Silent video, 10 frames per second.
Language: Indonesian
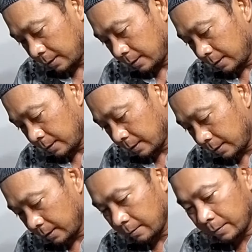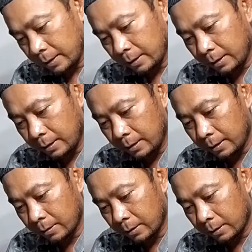ya Redmi
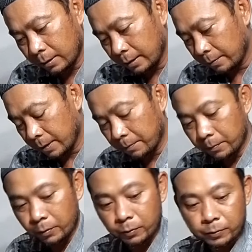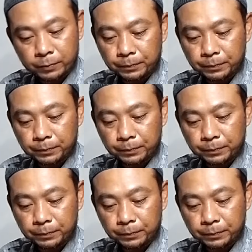Note 5 Pro